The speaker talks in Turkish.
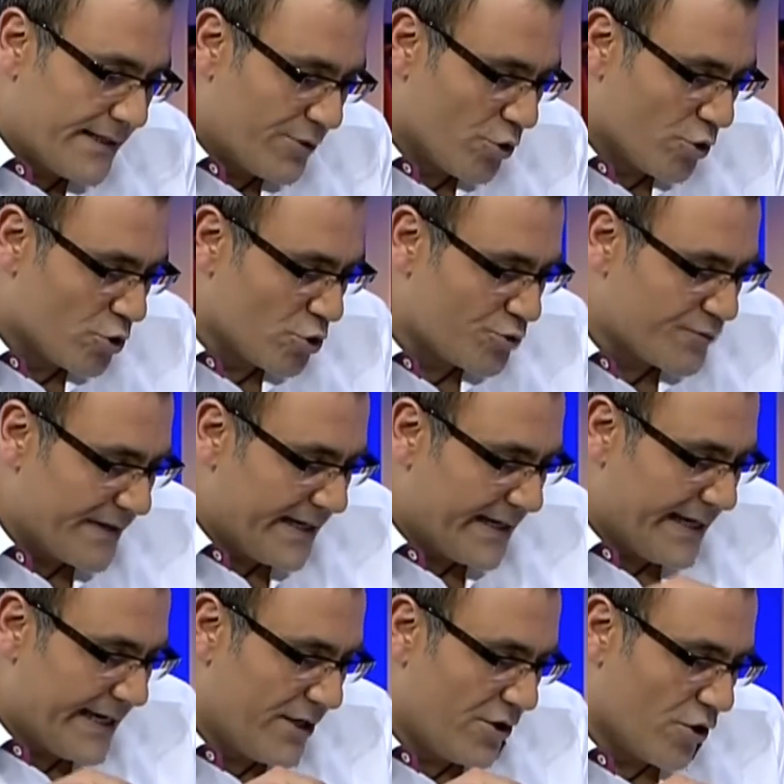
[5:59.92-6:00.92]
diyoruz ve
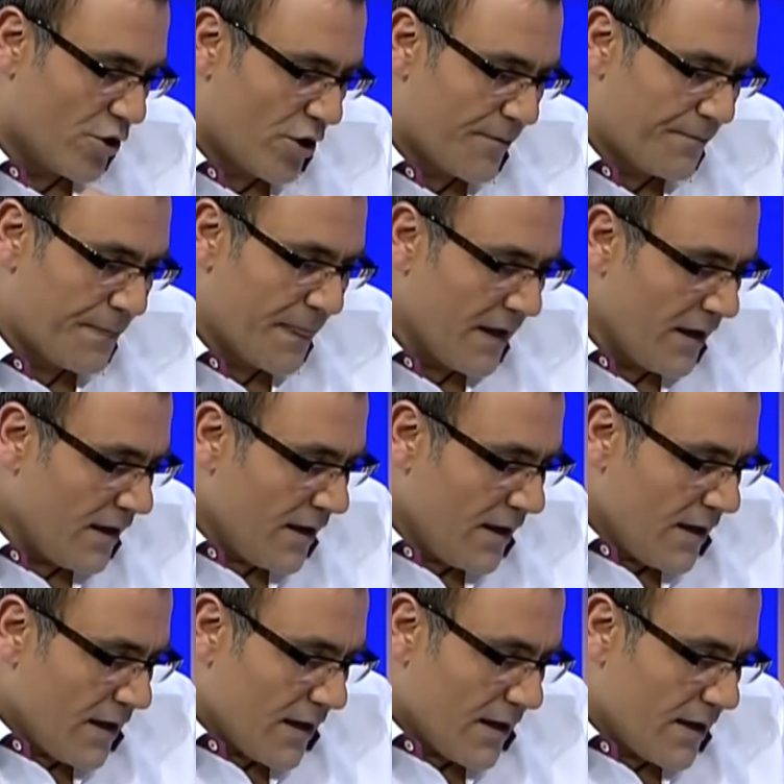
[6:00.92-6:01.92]
geliyor.
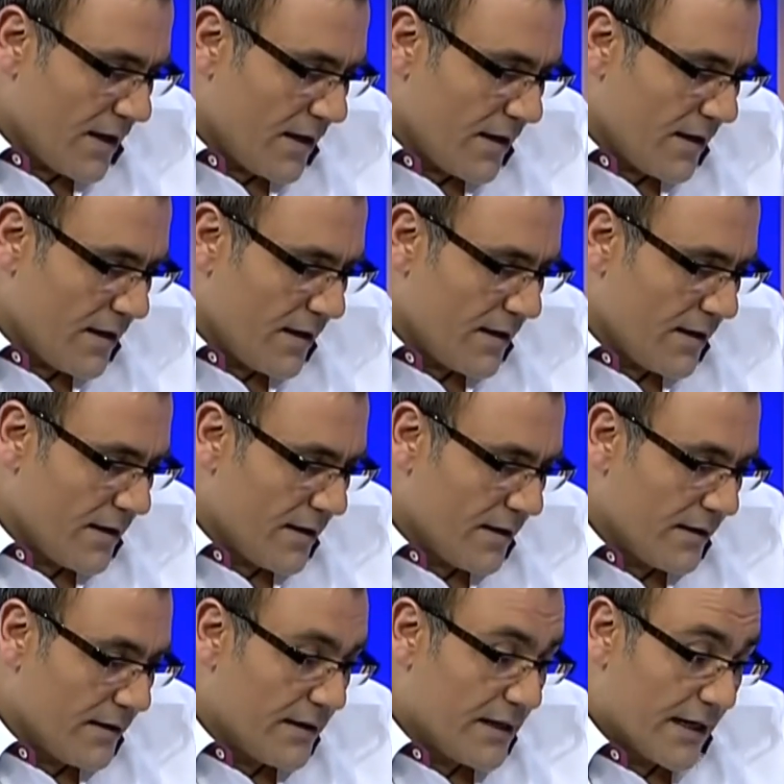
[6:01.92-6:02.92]

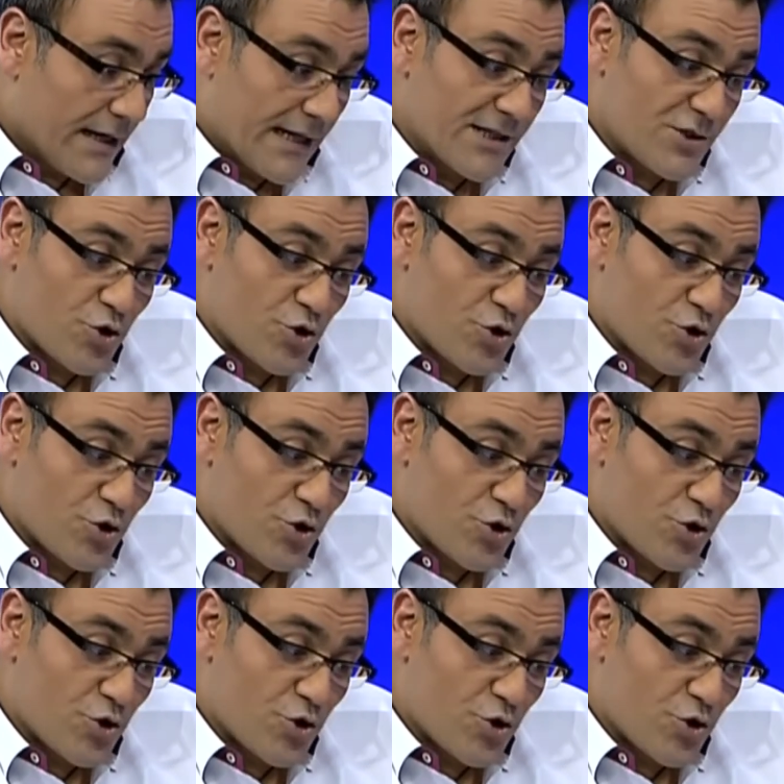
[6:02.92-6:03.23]
Ee, Karanlık